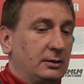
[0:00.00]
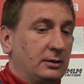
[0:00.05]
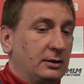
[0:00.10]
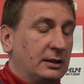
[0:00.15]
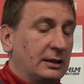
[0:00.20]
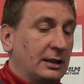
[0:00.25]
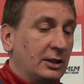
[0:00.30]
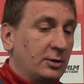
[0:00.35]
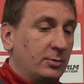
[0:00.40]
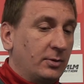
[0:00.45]
Gdy
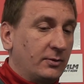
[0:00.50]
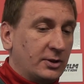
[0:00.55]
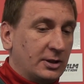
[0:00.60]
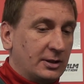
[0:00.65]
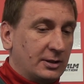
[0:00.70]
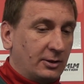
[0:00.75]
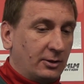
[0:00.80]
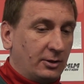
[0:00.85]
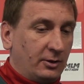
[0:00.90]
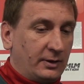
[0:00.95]
graliśmy w
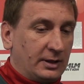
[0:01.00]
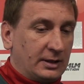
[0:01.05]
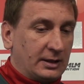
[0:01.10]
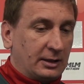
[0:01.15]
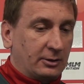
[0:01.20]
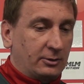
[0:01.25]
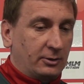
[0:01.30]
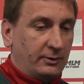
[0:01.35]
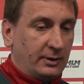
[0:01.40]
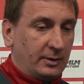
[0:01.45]
Częstochowie z
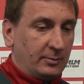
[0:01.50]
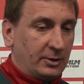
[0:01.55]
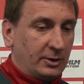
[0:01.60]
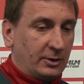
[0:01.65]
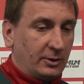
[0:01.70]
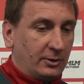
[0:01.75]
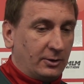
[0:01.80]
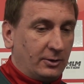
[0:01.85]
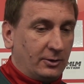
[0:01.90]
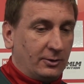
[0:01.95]
Rakowem,
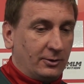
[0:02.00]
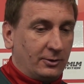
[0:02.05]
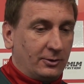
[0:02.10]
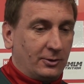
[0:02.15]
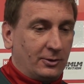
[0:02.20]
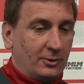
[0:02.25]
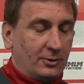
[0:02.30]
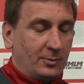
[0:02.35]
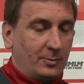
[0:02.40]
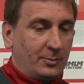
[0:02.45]
to,
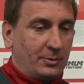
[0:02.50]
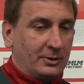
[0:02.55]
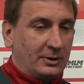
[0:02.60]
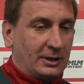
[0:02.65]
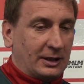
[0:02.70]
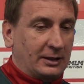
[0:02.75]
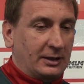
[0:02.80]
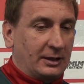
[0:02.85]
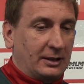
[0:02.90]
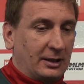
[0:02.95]
to
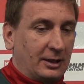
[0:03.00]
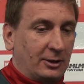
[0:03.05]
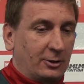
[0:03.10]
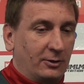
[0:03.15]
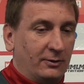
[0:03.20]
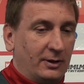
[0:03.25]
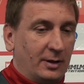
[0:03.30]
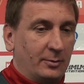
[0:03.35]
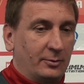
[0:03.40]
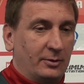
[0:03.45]
taktyka
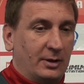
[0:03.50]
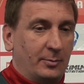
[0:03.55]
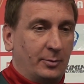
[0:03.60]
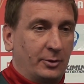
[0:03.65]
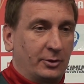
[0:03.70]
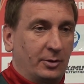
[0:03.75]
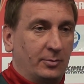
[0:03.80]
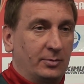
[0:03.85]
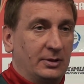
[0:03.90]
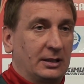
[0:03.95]
Rakowa była
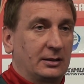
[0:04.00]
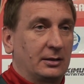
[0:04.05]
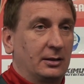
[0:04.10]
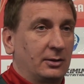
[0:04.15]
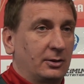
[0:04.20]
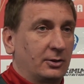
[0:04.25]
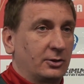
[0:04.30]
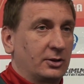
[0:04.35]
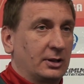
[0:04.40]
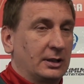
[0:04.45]
podobna,
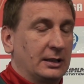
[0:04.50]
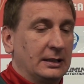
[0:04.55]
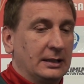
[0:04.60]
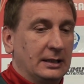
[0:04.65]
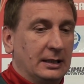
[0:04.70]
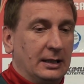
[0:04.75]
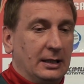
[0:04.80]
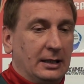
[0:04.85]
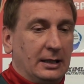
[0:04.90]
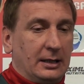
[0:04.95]
tylko że
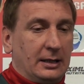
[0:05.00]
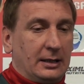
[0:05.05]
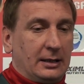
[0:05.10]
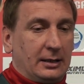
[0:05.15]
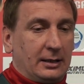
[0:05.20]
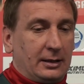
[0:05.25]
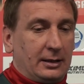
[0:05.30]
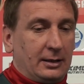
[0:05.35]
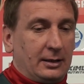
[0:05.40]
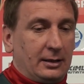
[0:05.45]

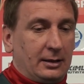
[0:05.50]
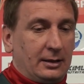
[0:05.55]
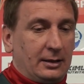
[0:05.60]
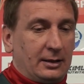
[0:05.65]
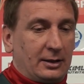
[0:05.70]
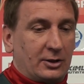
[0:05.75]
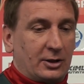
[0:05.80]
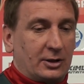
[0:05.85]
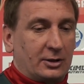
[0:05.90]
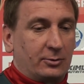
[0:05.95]

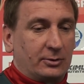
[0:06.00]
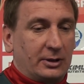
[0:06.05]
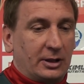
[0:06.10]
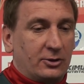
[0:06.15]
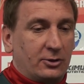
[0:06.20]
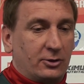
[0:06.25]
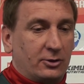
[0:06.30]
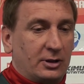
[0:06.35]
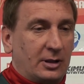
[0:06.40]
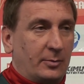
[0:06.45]
nasza
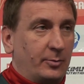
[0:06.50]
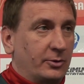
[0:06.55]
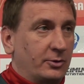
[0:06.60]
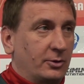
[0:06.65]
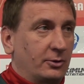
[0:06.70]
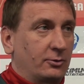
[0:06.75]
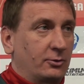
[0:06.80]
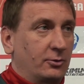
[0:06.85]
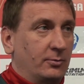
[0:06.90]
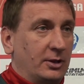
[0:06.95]
skuteczność na
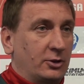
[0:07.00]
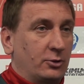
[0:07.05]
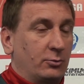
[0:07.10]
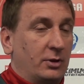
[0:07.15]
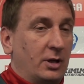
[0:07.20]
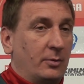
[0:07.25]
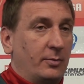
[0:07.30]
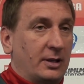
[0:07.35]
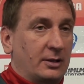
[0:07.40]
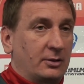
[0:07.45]
początku meczu
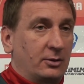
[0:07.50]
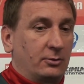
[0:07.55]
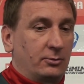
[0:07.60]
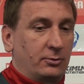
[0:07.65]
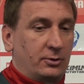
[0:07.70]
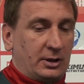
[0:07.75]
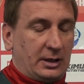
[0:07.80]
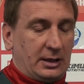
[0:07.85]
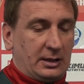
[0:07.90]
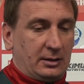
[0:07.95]
była bardzo
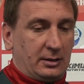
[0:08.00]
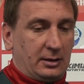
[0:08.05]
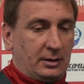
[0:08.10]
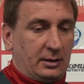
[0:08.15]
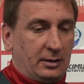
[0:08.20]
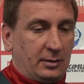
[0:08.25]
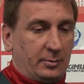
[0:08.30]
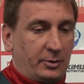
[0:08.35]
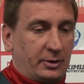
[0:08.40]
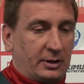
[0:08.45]
duża,
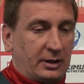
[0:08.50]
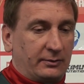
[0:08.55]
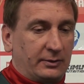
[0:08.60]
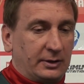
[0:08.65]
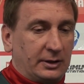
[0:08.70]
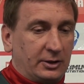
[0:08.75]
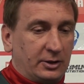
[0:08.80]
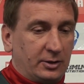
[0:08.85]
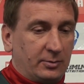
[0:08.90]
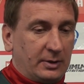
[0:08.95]

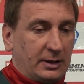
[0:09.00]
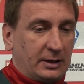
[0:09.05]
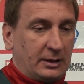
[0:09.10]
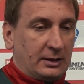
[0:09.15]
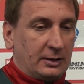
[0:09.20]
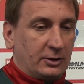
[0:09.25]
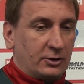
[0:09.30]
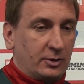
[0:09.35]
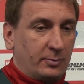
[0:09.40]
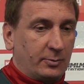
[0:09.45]

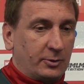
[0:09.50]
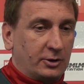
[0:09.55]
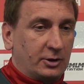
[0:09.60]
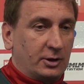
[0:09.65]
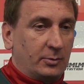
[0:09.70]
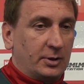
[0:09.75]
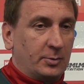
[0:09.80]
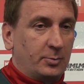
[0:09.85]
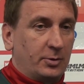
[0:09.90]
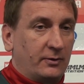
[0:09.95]
potrafiliśmy szybko
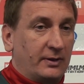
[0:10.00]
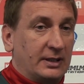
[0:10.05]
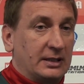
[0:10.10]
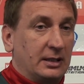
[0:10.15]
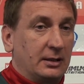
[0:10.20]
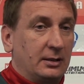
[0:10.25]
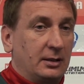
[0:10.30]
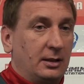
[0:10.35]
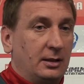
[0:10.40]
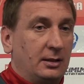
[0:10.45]
zdobyć
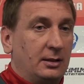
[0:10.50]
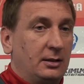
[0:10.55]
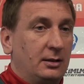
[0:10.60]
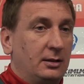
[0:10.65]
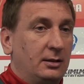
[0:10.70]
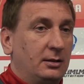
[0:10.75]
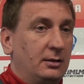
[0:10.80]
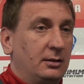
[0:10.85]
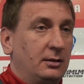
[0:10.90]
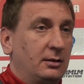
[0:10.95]
prowadzenie
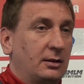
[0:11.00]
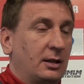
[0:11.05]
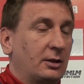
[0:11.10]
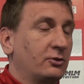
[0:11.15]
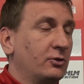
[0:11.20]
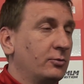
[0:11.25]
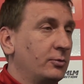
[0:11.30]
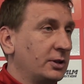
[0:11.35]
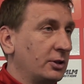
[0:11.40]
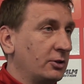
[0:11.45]
i
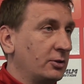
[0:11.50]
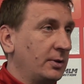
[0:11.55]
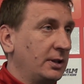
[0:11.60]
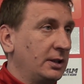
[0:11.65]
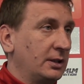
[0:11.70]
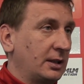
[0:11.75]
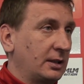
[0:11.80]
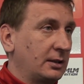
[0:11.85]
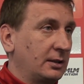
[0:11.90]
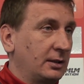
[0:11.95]
Raków musiał
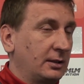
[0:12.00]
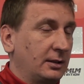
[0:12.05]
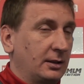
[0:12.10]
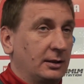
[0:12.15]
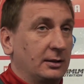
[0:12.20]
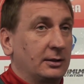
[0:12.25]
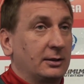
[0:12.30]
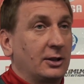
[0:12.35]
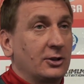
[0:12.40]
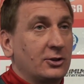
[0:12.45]
zmienić
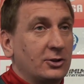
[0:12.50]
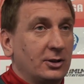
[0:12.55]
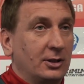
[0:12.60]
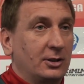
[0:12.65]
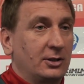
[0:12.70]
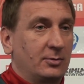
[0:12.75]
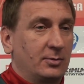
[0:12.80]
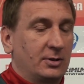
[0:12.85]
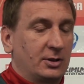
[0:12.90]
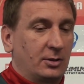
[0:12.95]
taktykę. Też
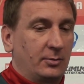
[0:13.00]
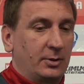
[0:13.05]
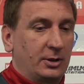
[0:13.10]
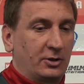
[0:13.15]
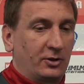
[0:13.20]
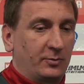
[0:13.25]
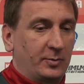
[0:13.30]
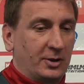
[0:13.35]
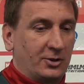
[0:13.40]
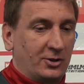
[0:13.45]
chcieliśmy zrobić
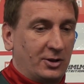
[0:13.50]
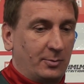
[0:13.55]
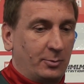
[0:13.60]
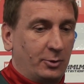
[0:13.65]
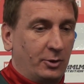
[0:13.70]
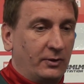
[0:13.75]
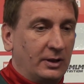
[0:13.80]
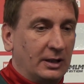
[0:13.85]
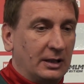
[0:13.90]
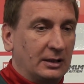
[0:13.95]
to w pierwszej
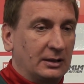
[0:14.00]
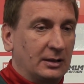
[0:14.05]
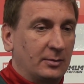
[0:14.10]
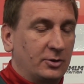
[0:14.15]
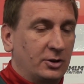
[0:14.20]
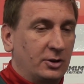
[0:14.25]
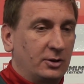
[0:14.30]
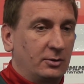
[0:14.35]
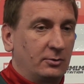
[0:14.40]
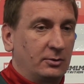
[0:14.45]
połowie, ale na nam
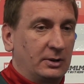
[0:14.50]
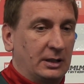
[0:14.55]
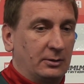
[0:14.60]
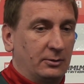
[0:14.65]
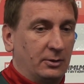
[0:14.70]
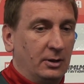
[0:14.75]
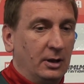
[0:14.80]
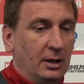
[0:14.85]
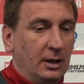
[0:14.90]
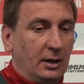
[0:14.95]
się nie
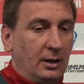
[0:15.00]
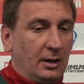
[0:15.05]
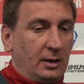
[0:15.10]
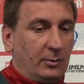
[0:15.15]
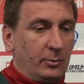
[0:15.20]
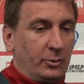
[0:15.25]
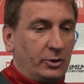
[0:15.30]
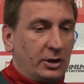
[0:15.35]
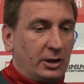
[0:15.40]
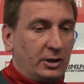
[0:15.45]
udało.
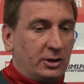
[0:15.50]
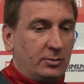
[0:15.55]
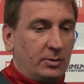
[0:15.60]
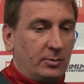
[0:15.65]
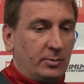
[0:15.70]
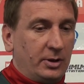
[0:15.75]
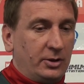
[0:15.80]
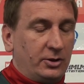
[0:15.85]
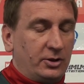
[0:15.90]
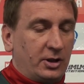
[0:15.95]

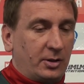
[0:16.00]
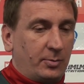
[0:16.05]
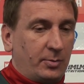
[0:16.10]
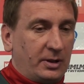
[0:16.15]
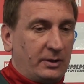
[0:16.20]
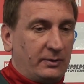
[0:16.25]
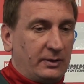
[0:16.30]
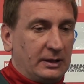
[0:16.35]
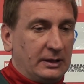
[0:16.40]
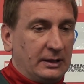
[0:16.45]
Musieliśmy być
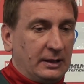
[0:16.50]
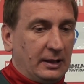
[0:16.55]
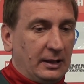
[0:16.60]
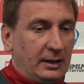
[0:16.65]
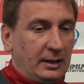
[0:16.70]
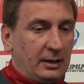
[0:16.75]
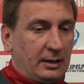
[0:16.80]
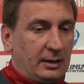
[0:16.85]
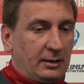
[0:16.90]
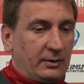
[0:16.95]
cierpliwi.
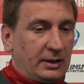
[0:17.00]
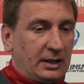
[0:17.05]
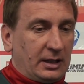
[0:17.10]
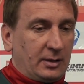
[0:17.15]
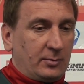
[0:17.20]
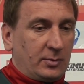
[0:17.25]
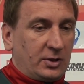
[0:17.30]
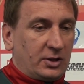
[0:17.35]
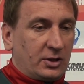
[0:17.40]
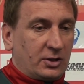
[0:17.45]

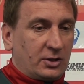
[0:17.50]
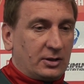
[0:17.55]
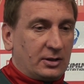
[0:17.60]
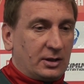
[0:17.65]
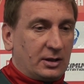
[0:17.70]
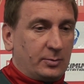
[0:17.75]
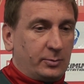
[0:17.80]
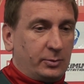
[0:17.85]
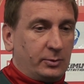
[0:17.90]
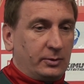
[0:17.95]
Wydaje mi się, że
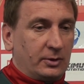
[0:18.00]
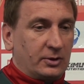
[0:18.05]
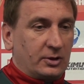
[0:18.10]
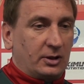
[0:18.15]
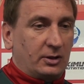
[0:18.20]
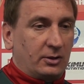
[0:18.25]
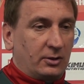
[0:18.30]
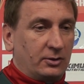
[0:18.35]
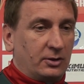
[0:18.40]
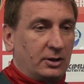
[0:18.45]
zespół,
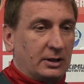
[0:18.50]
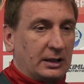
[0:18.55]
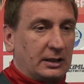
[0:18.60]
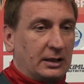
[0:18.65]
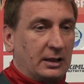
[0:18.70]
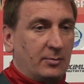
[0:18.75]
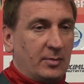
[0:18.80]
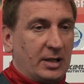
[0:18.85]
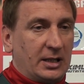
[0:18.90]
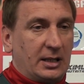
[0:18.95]
jeżeli chodzi o
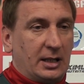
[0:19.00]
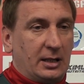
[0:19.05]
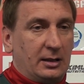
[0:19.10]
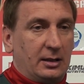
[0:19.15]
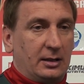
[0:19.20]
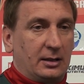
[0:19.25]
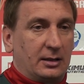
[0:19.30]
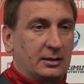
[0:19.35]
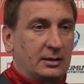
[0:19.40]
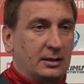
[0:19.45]
takie
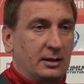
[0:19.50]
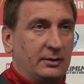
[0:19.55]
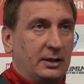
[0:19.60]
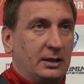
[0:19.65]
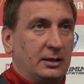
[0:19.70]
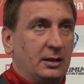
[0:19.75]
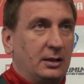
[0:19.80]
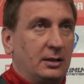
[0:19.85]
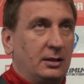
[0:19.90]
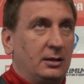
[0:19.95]
mentalne
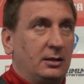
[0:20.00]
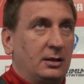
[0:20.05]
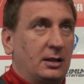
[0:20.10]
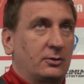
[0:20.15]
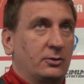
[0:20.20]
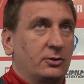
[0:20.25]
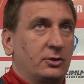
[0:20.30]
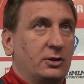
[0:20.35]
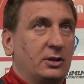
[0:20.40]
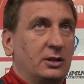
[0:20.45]
nastawienie i
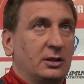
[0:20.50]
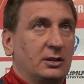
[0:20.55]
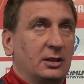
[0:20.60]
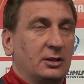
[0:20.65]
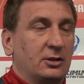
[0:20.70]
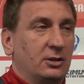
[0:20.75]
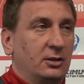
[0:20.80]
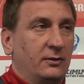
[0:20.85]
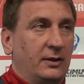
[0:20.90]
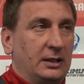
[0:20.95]
jakość gry,
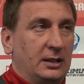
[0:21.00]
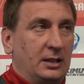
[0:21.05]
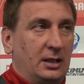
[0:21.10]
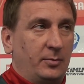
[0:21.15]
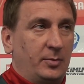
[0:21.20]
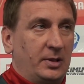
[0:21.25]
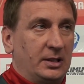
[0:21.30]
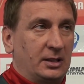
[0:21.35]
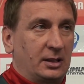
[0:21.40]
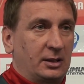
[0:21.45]
zdecydowanie
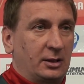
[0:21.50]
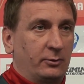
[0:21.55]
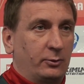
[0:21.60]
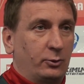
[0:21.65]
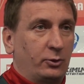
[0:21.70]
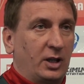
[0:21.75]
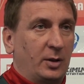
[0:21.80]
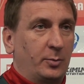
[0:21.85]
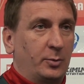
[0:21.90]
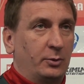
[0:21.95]
lepiej zagrał w
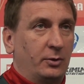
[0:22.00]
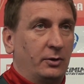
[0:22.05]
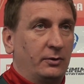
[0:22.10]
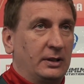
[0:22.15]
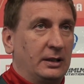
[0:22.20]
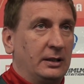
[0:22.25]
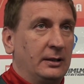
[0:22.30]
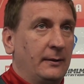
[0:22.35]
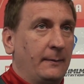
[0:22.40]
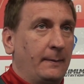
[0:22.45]
drugiej
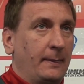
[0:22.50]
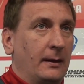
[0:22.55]
połowie.